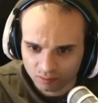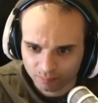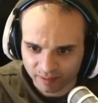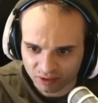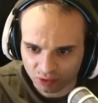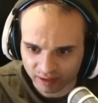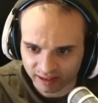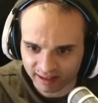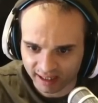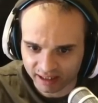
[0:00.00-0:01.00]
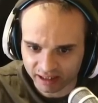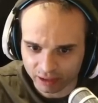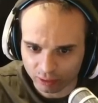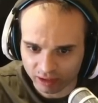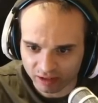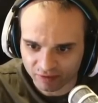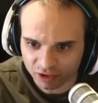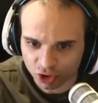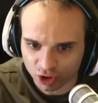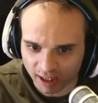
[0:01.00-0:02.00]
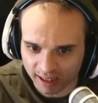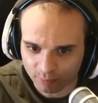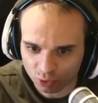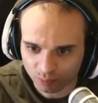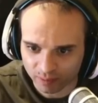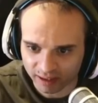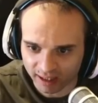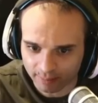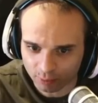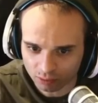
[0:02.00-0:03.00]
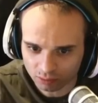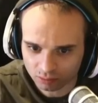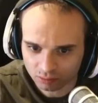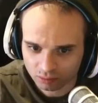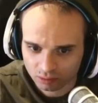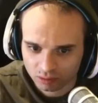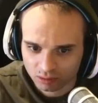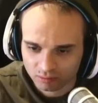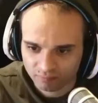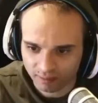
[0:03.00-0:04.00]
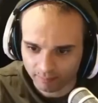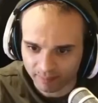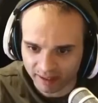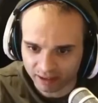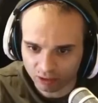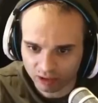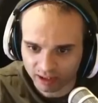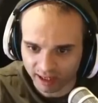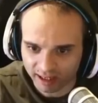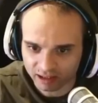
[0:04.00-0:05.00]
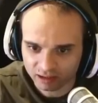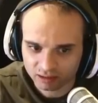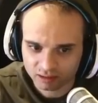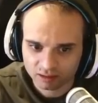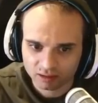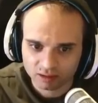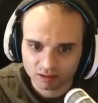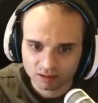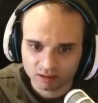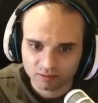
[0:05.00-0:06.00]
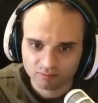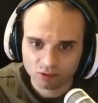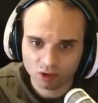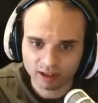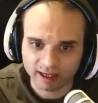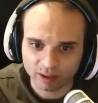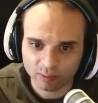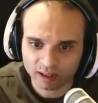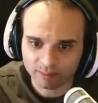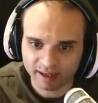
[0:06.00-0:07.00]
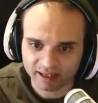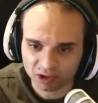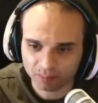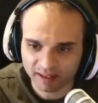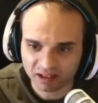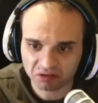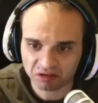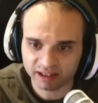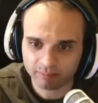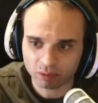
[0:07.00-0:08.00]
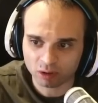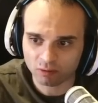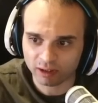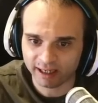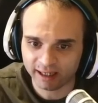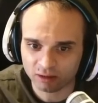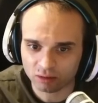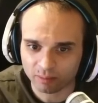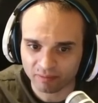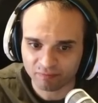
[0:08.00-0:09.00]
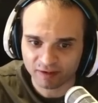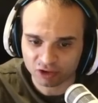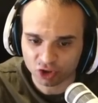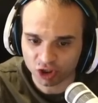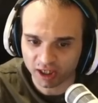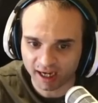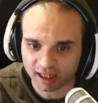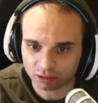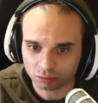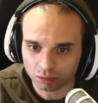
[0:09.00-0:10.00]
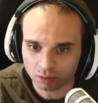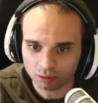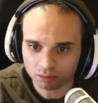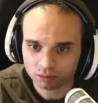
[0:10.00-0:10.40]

Penso che danni non ne facciamo, speriamo. Va bene, ok. Ok, qui rimane spazio libero volendo per farci altro.